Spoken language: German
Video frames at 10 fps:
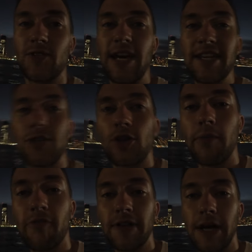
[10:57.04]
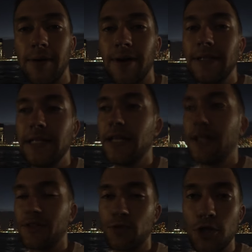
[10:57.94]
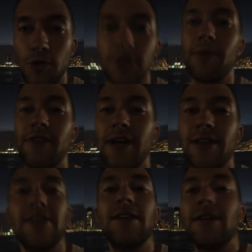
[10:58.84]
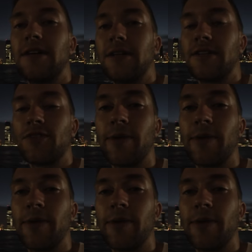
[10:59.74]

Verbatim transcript: so leicht getröpfelt, aber zwischendurch immer wieder die, äh, das